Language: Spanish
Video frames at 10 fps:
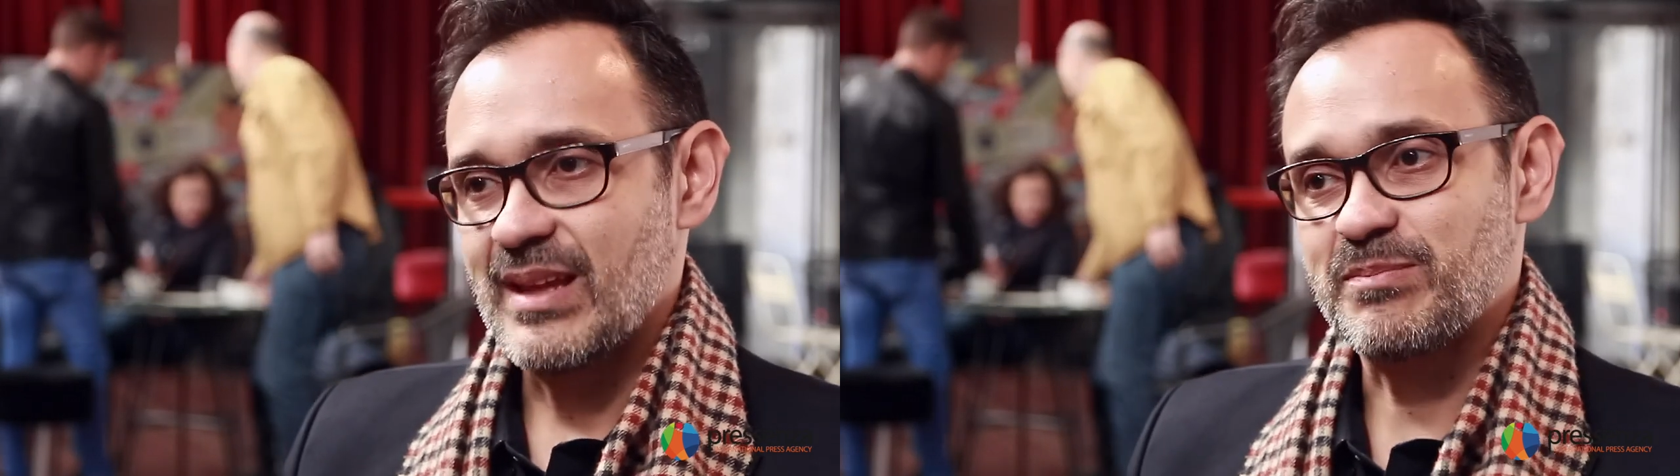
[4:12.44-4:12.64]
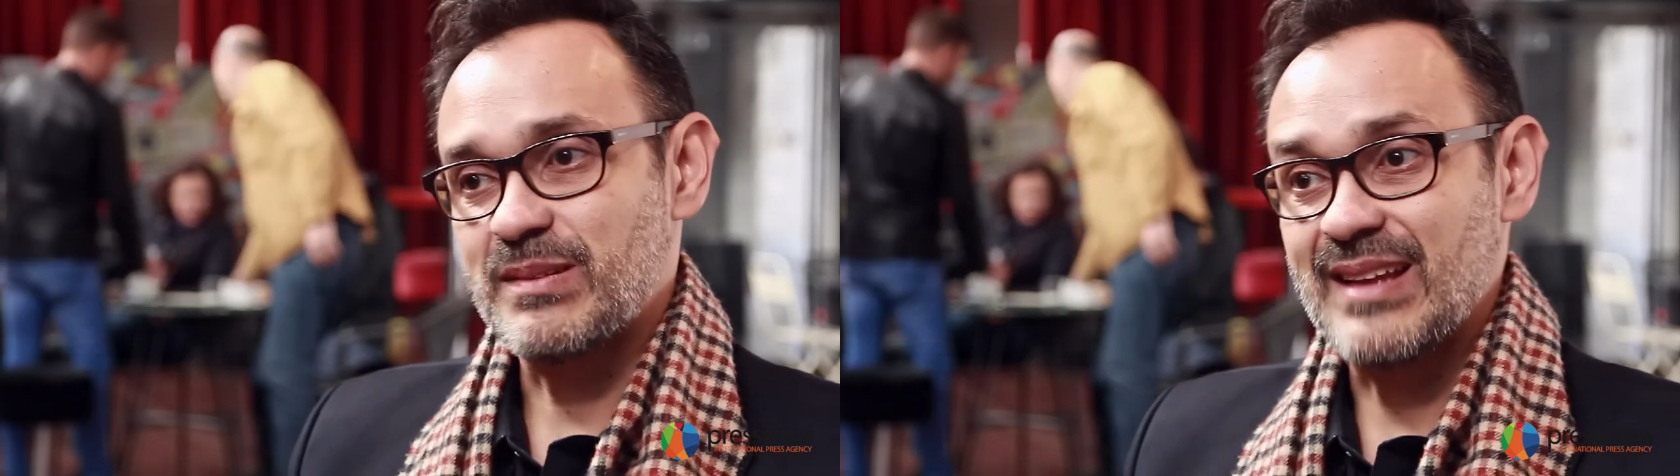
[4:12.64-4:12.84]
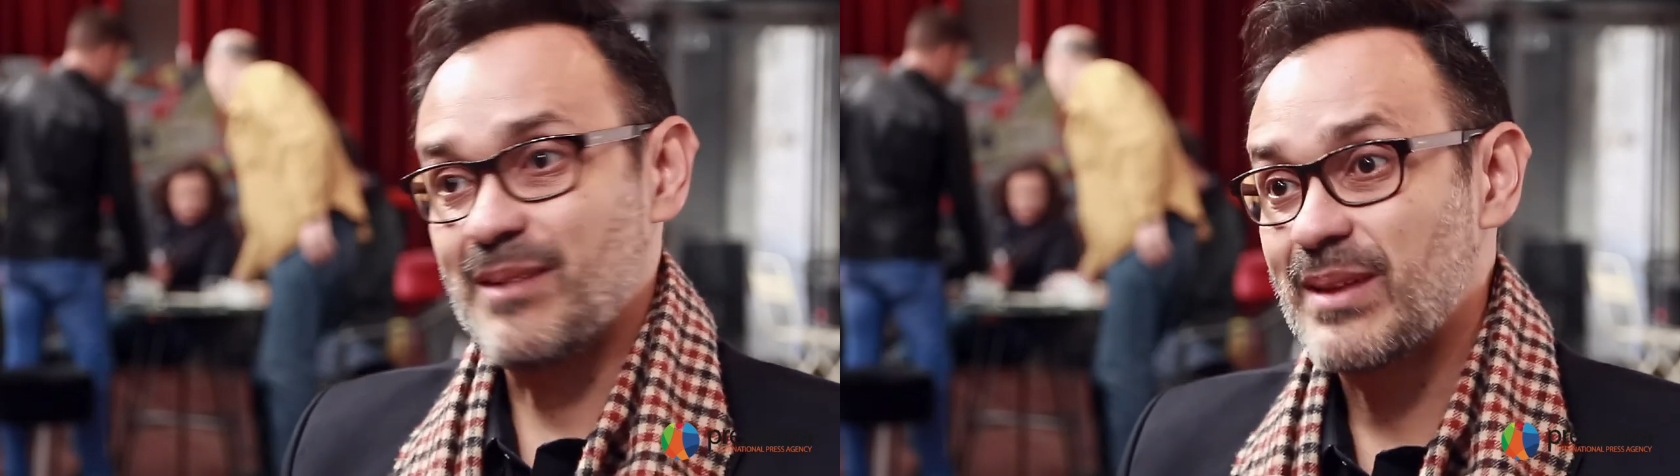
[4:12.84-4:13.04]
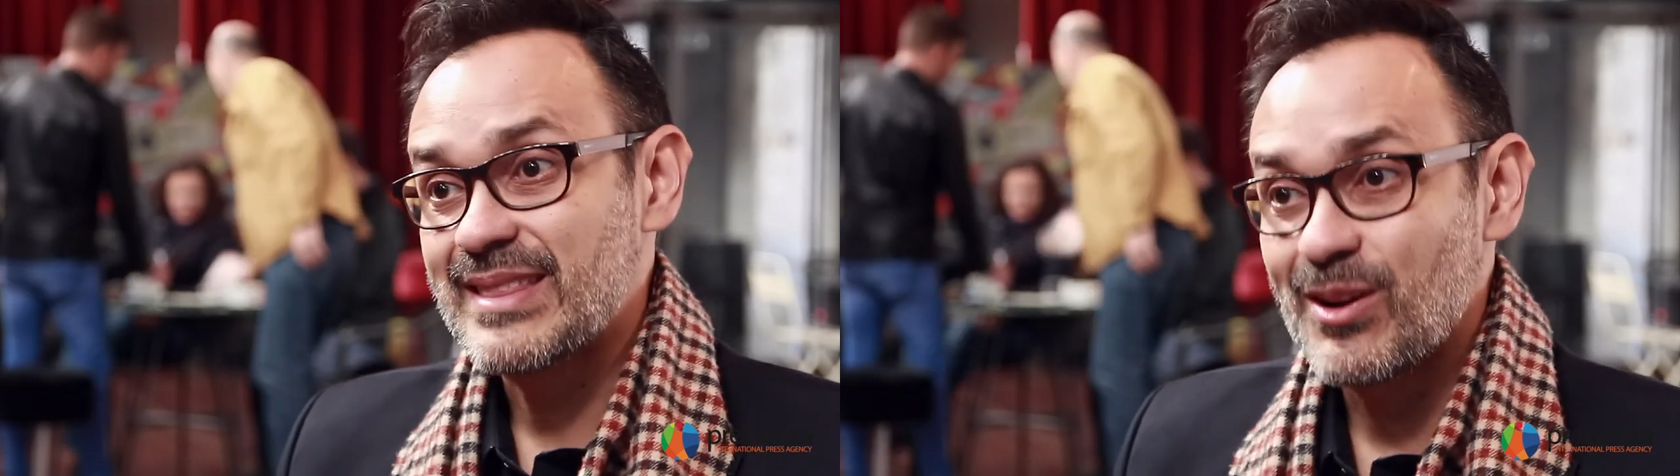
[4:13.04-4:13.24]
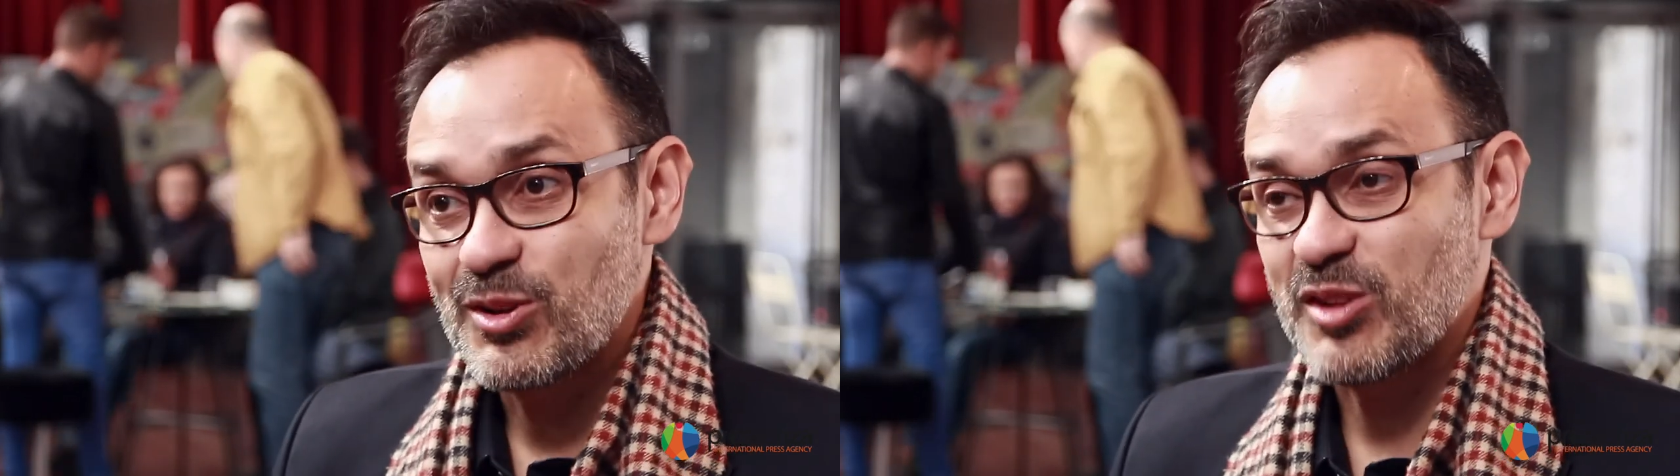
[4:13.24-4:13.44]

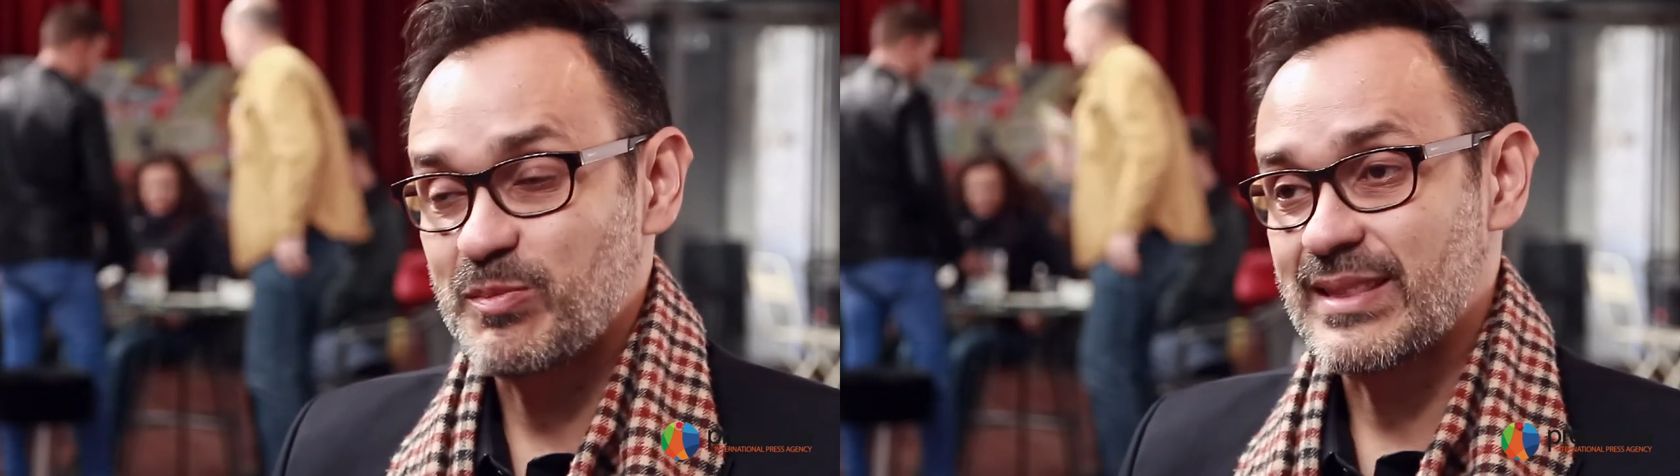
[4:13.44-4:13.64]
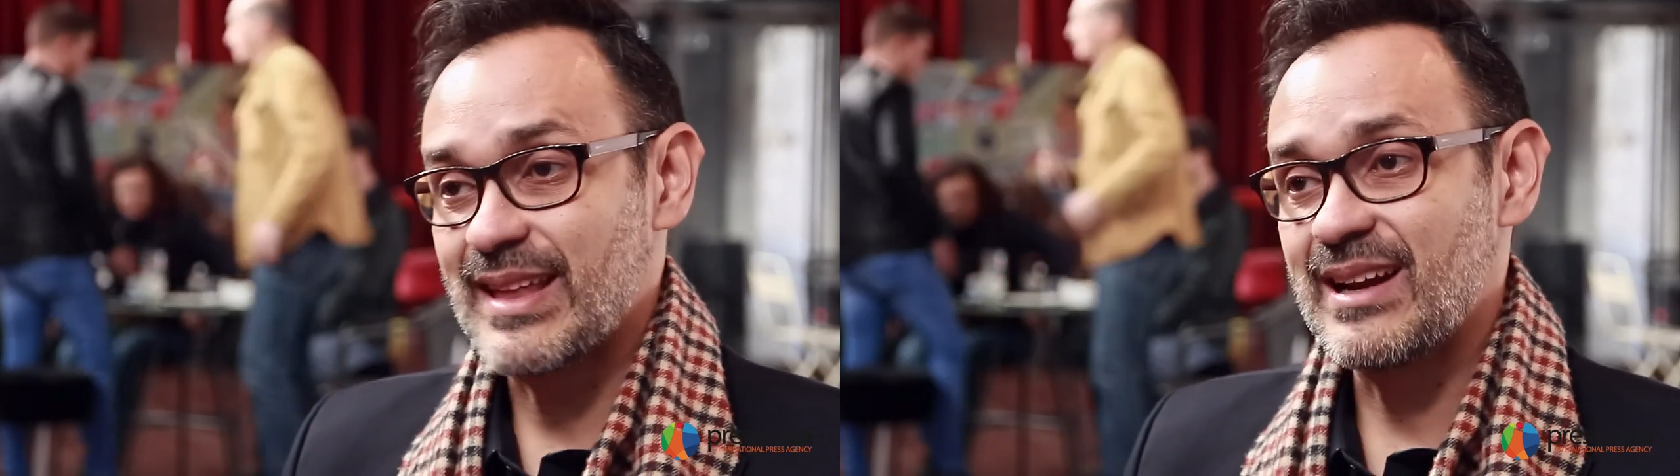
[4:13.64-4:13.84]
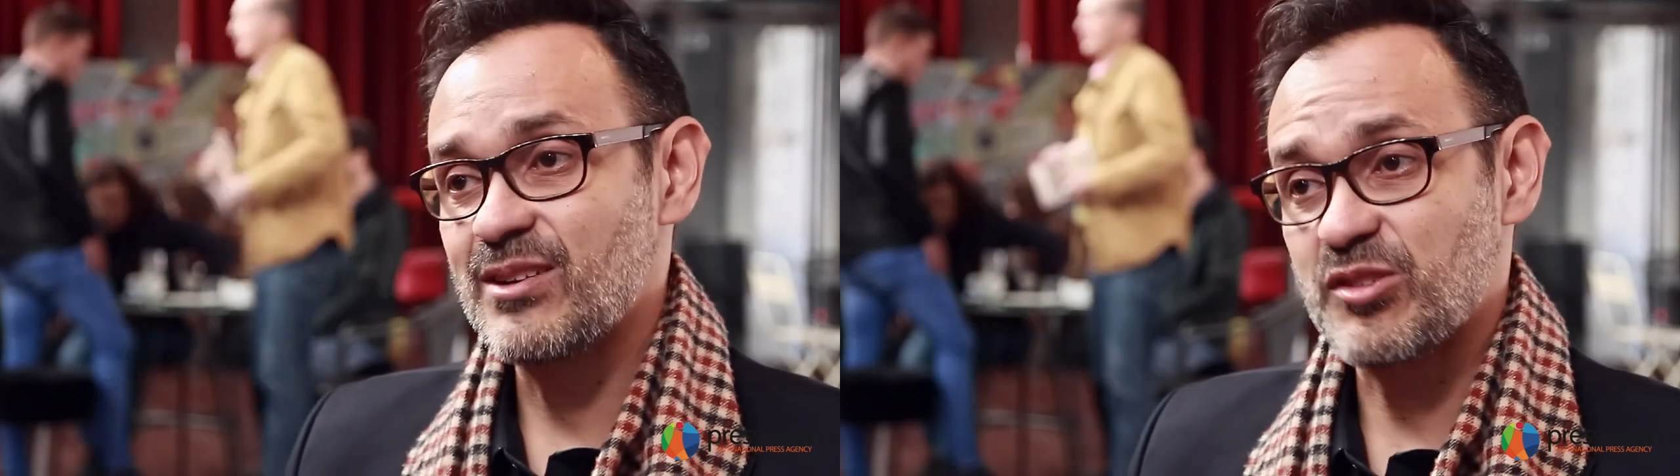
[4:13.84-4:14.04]
especialmente los hospitales,